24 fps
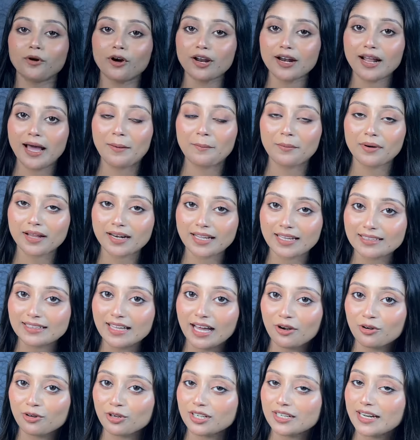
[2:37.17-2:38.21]
পর আমার এই
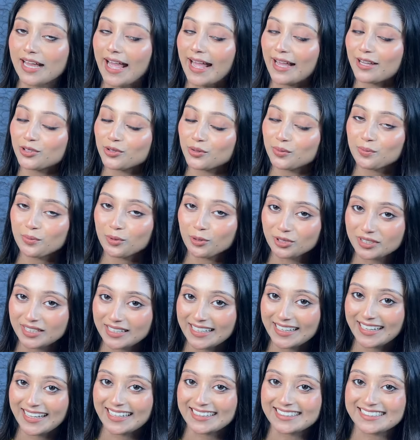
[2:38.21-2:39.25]
ধারণাটা একদম
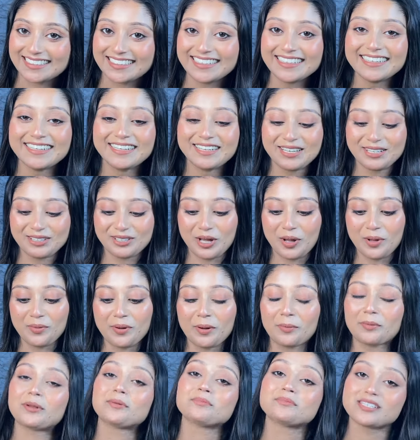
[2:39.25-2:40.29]
বদলে গেছে তো আমি
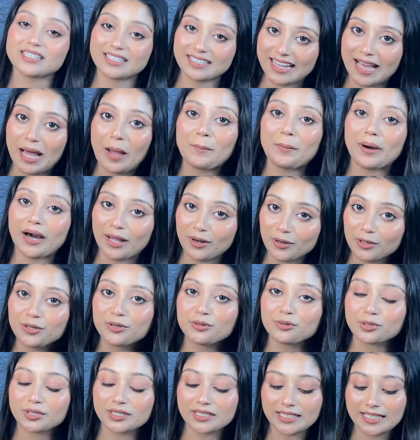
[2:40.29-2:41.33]
ভাবলাম যে না ভালোই
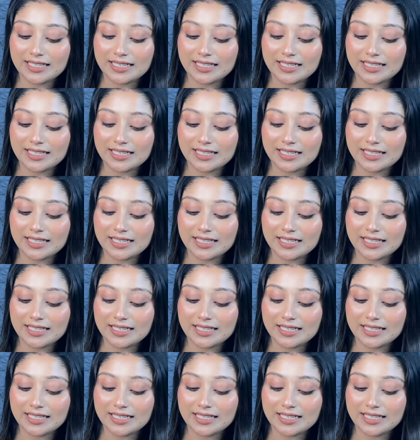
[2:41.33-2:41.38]
কুর্তি